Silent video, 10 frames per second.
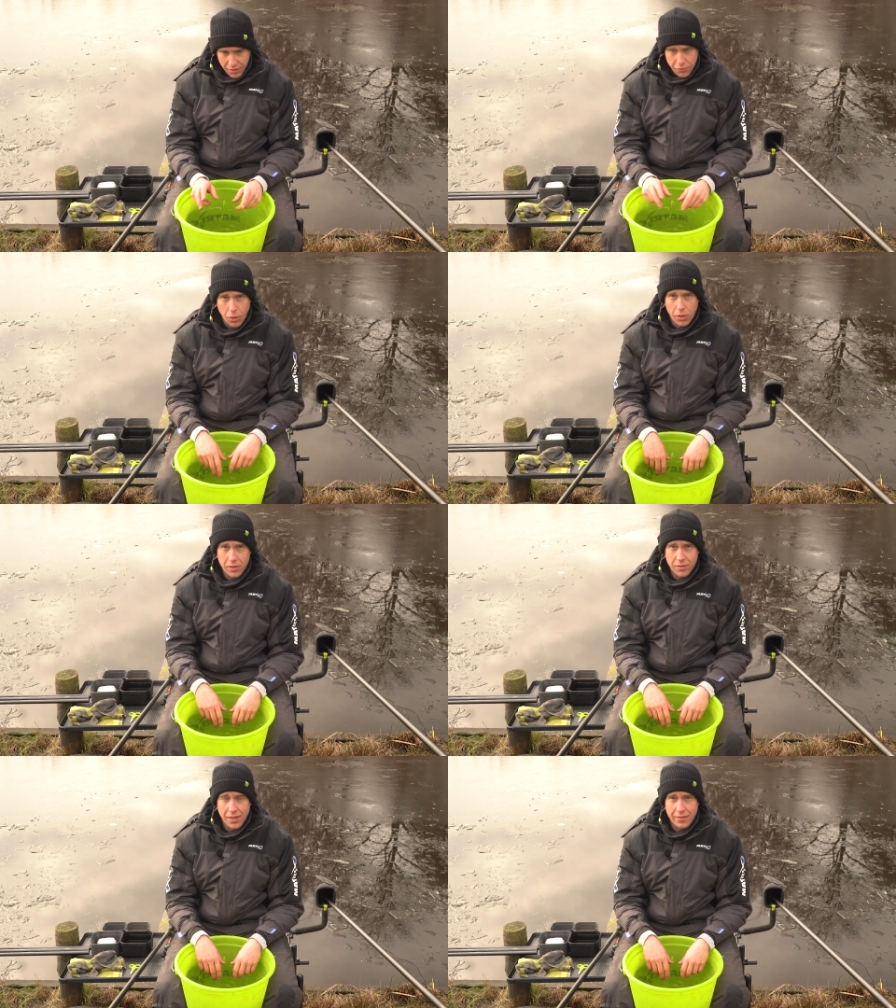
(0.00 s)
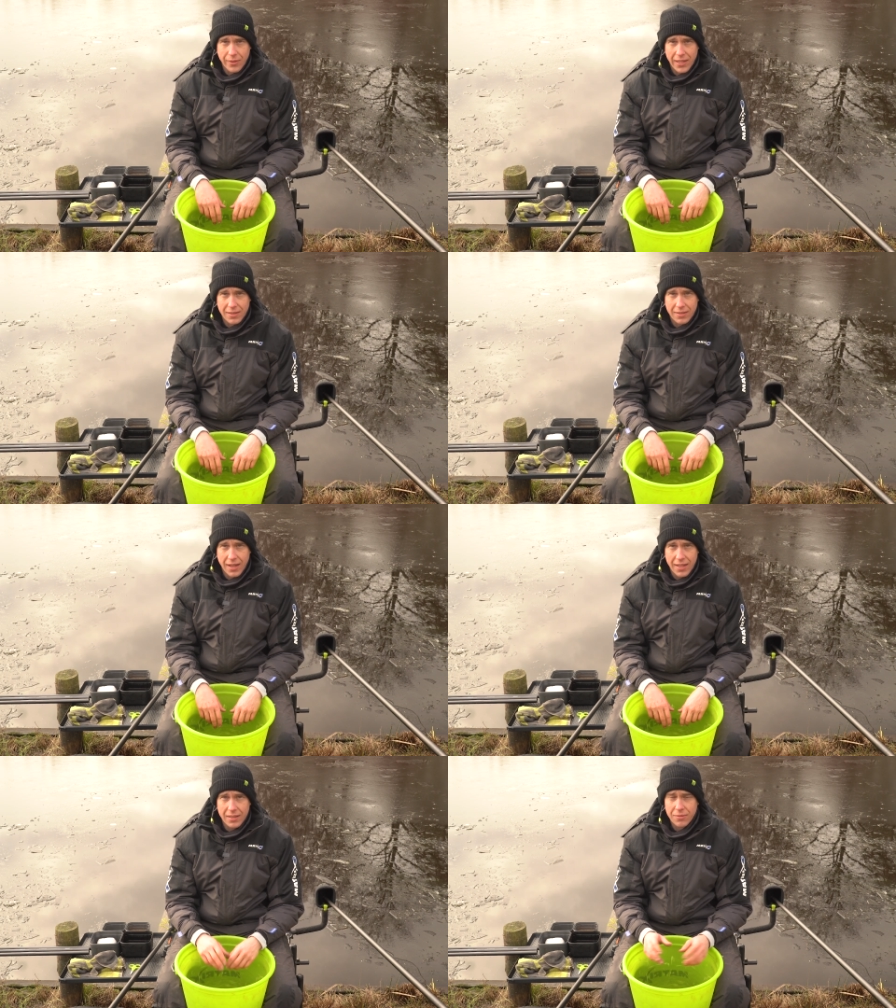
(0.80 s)
Für euch ist der zweite
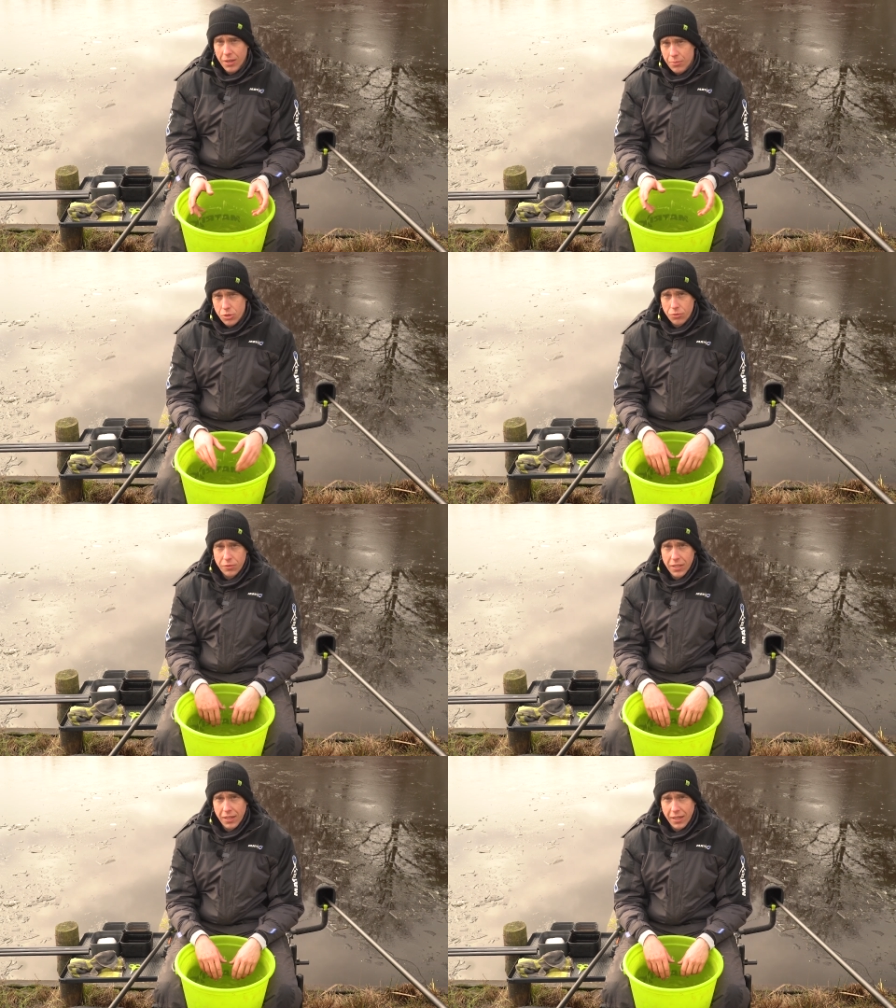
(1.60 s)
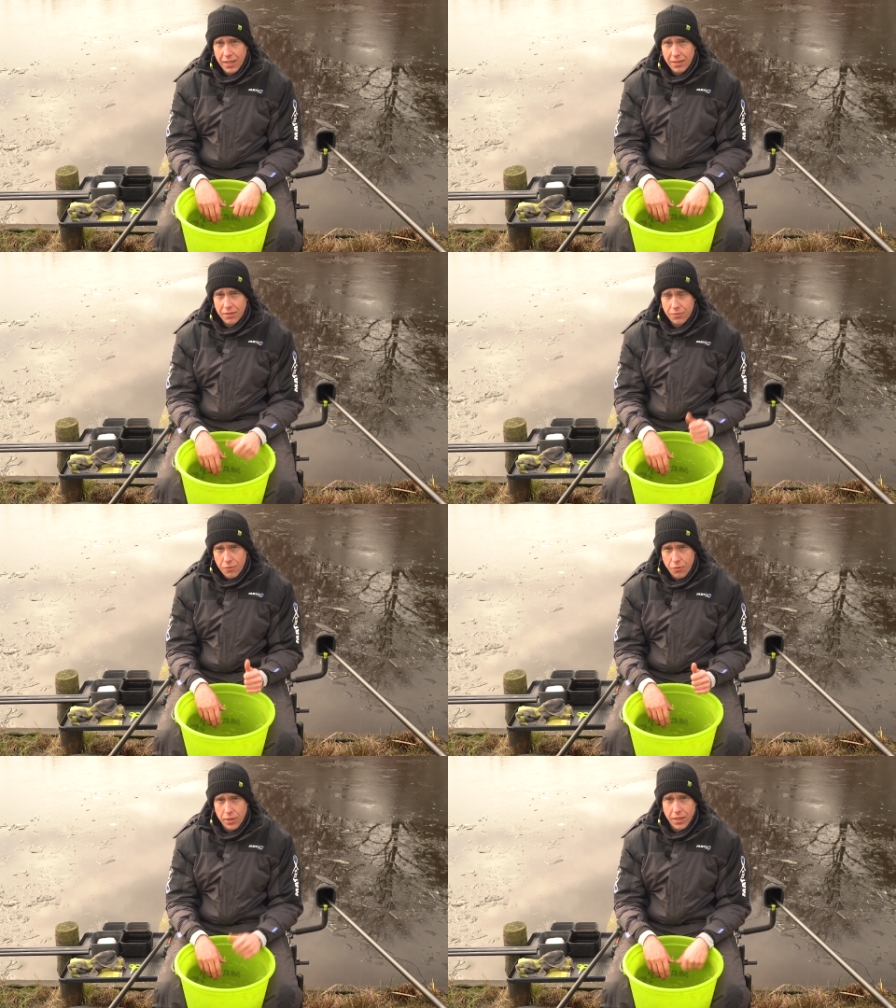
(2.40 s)
Teil. Wir haben schon viel geredet.
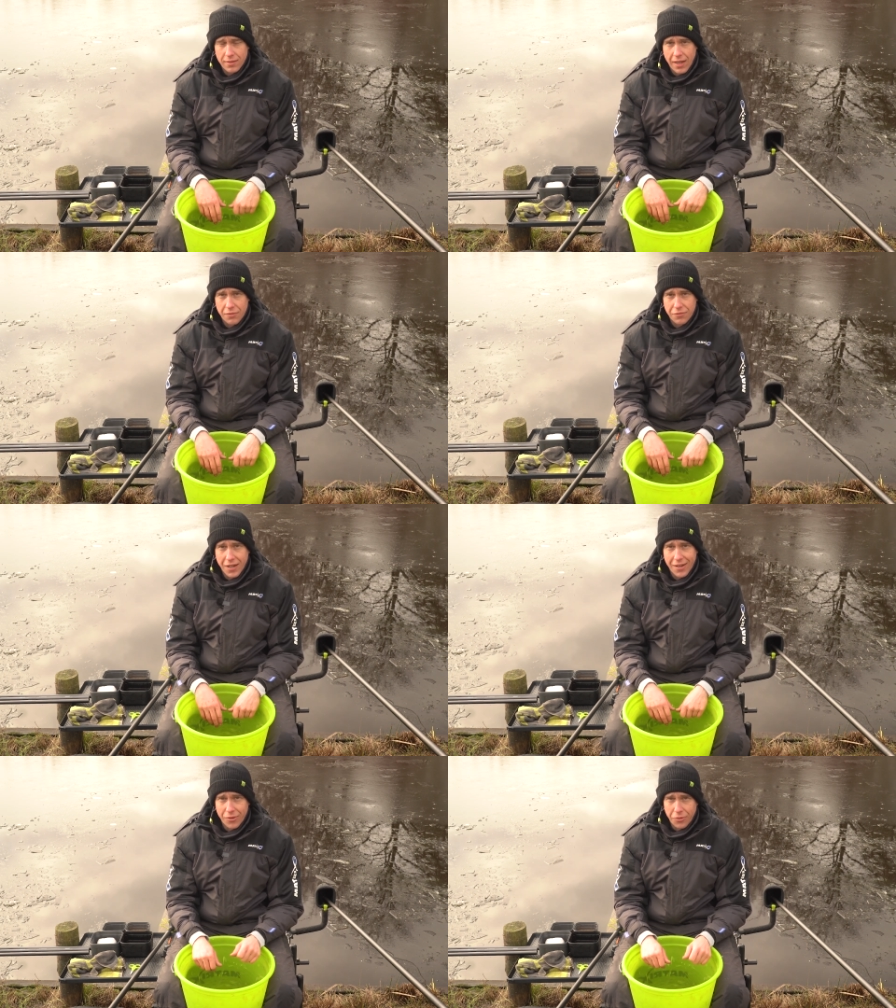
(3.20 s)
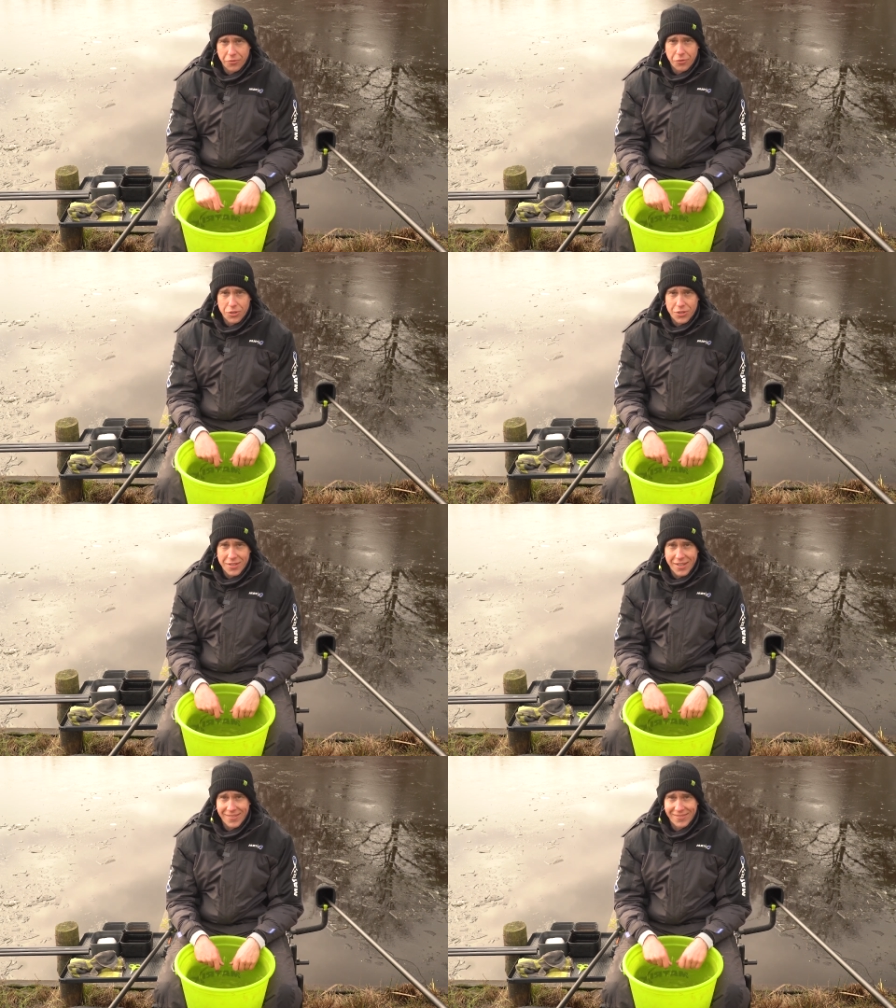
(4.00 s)
Wir wollen jetzt anfangen und Fische
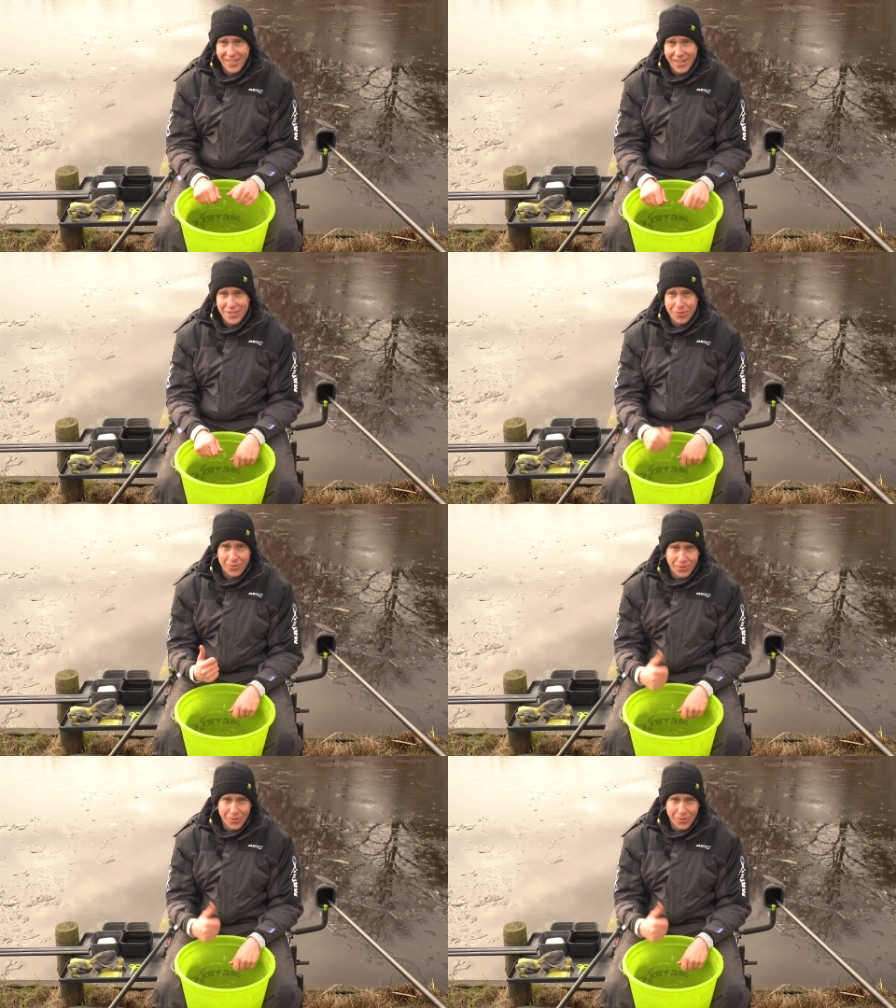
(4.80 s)
sehen. Also,